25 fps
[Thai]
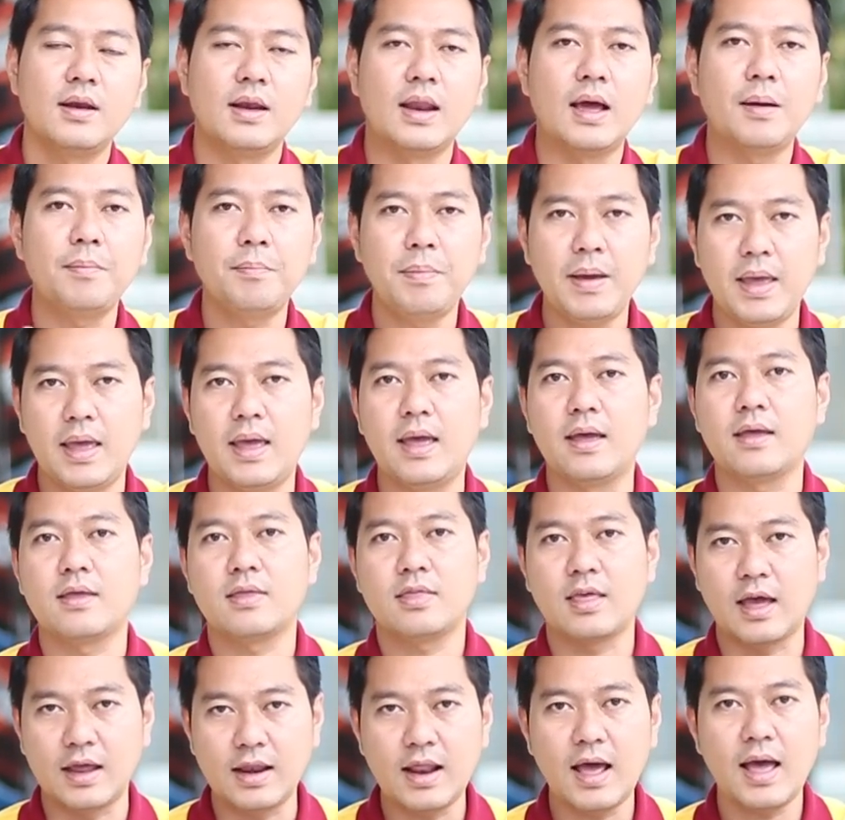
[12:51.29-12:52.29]
นะครับเบรก
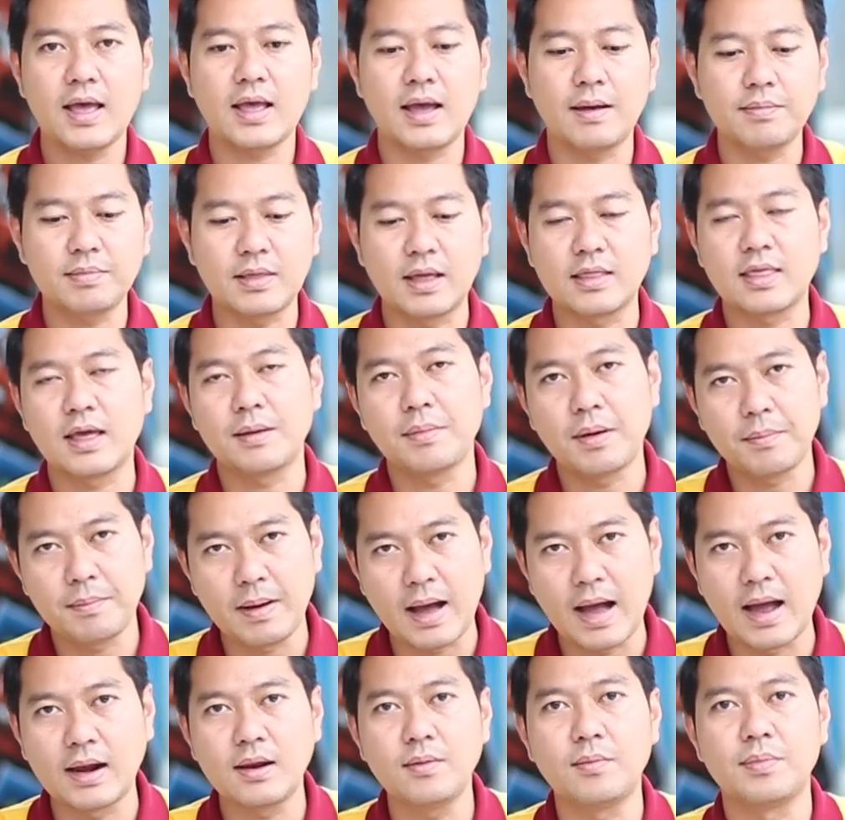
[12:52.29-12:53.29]
ใช้ได้ครับแต่ใช้
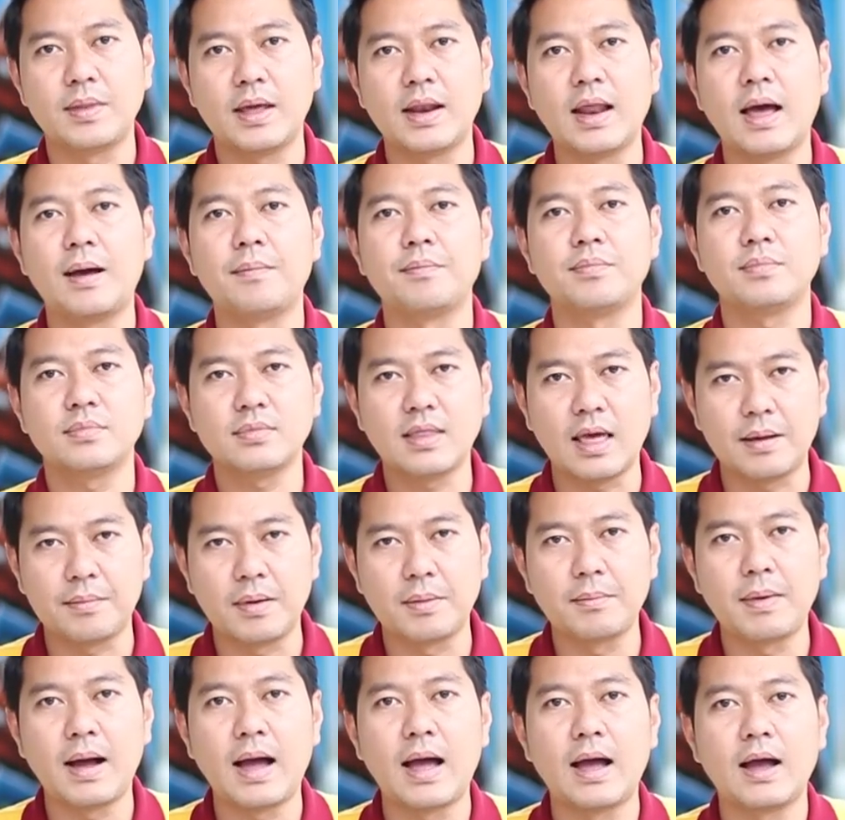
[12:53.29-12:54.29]
บางๆที่ผมแนะนำแต่
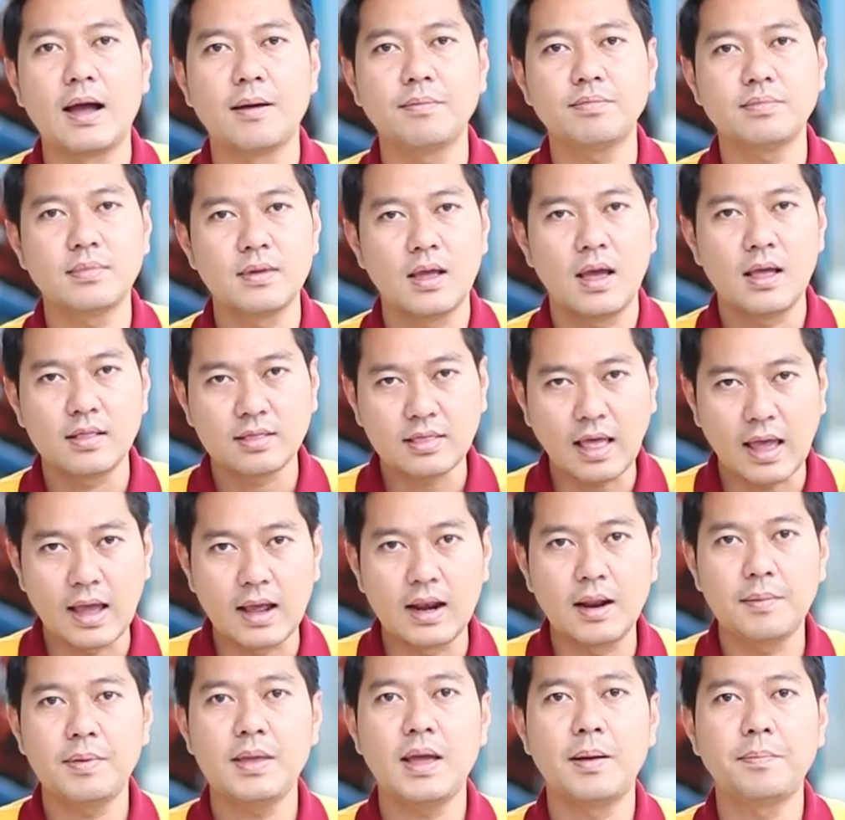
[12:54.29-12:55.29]
บางๆครับแตะ
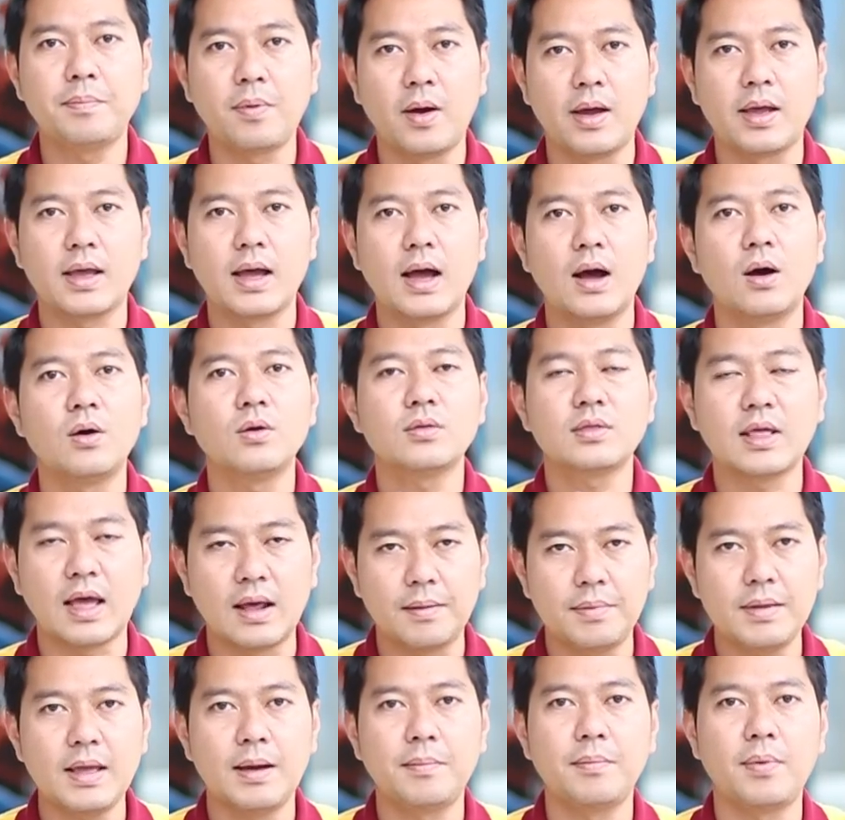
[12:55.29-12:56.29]
แล้วพยายามปล่อยเขา แตะ
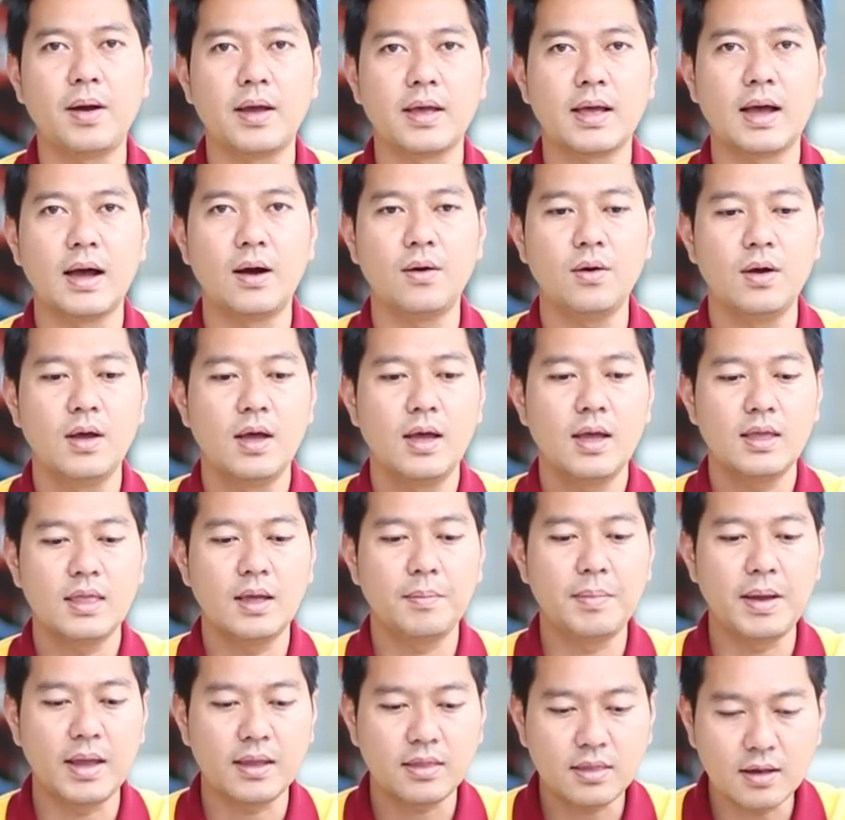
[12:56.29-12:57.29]
พยายามปล่อยเขาอ
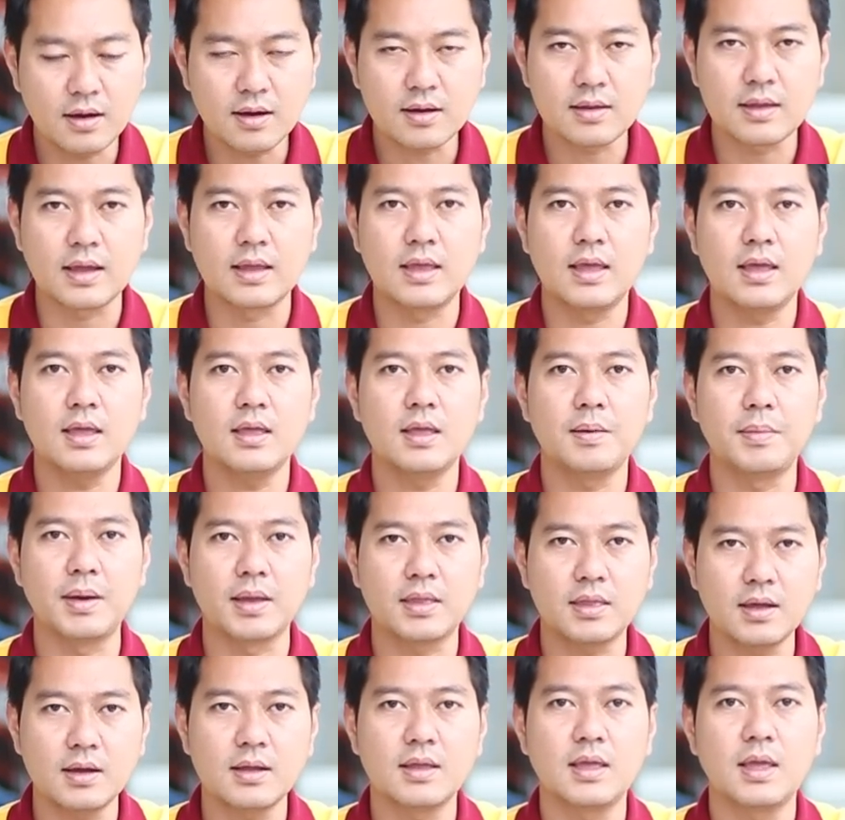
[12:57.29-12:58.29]
ย่าเบรกจึ๊กอย่างนี้อย่าเบร
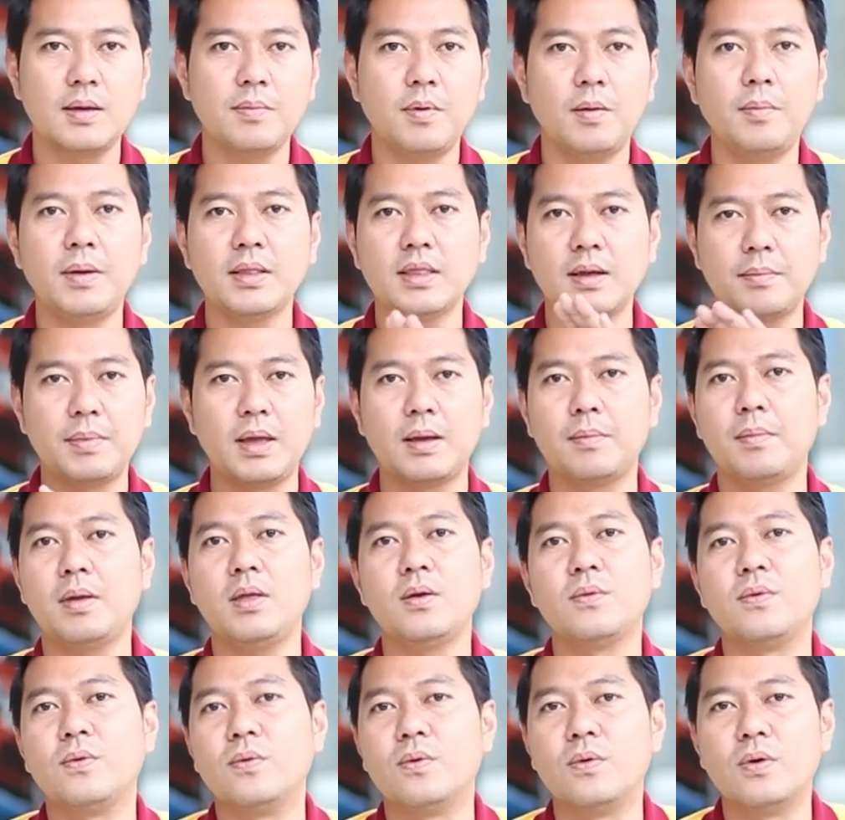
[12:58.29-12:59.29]
กจึ๊กอย่างนี้ เพราะมันจะเบรก
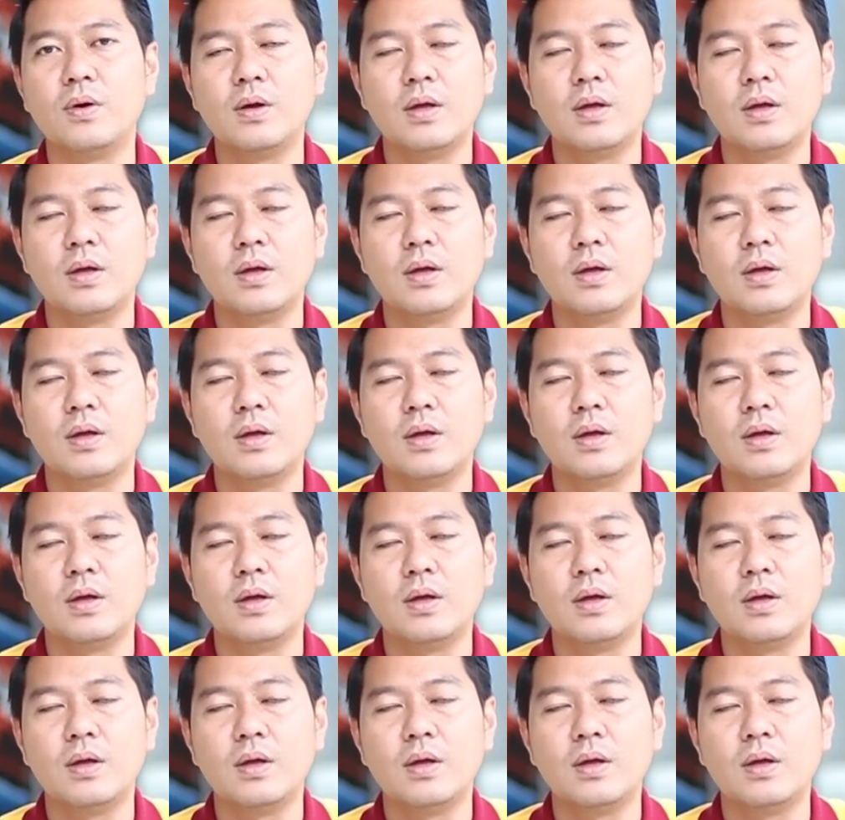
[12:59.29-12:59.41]
ไม่อยู่